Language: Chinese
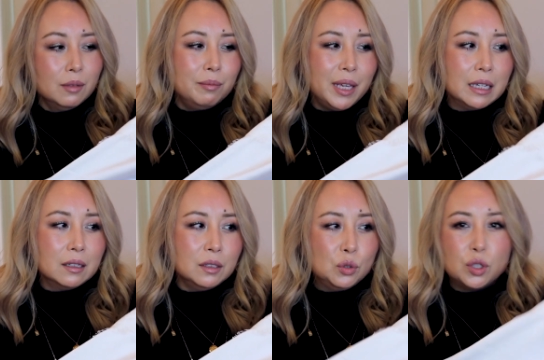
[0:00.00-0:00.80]
每
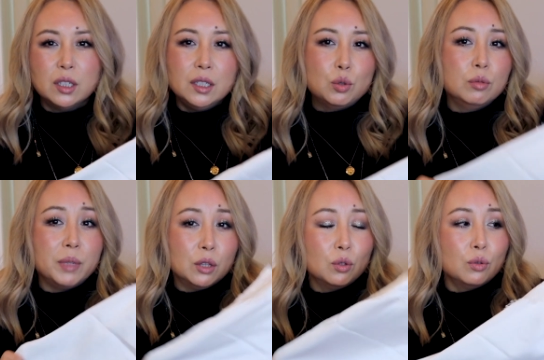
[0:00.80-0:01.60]
个女生衣橱里
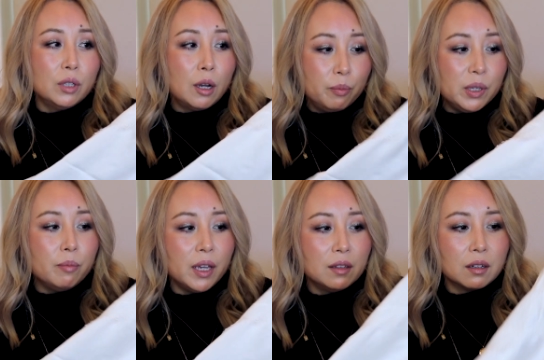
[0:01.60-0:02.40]
面都要必
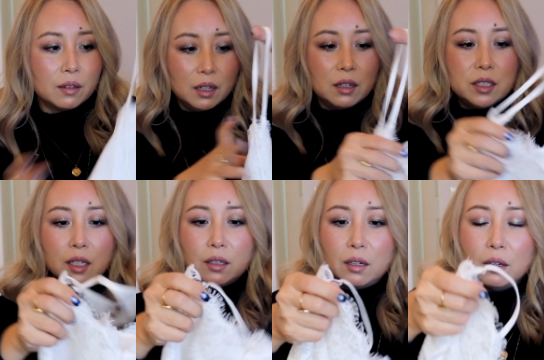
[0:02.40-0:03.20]
备的。而
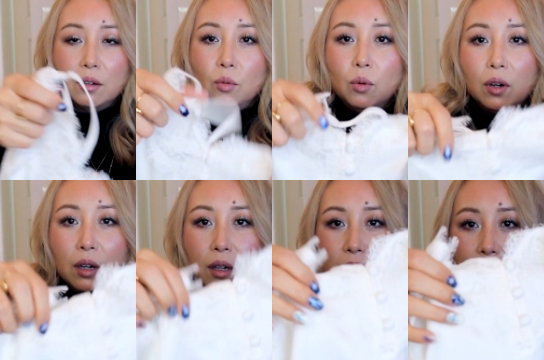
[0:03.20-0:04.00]
且呢，
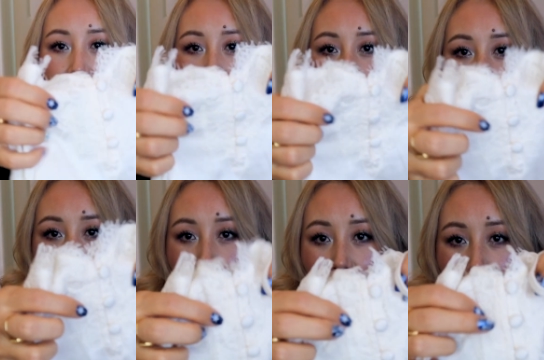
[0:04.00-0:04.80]
我还蛮
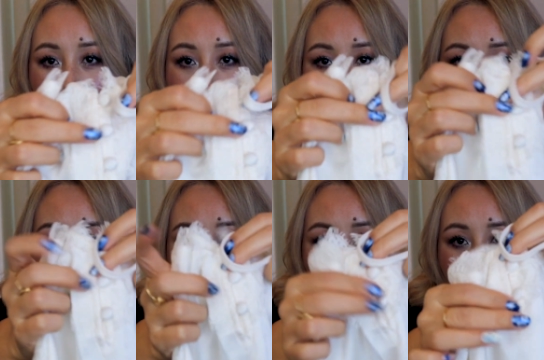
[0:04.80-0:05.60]
喜欢它
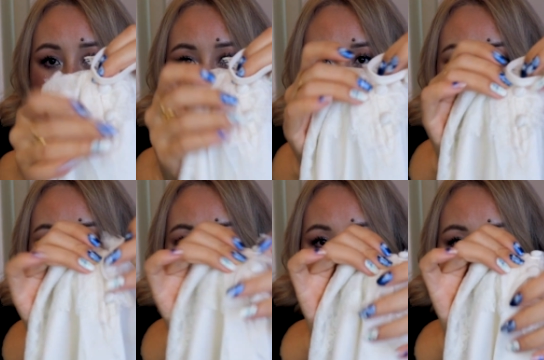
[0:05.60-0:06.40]
前面的这
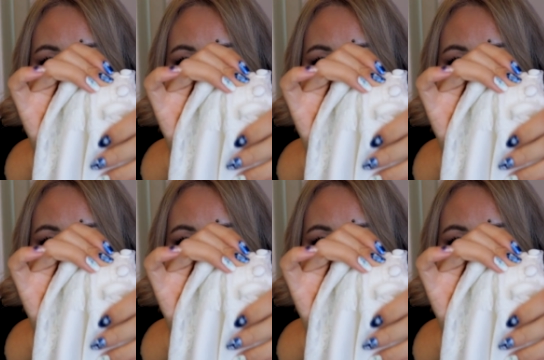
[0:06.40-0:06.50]
几个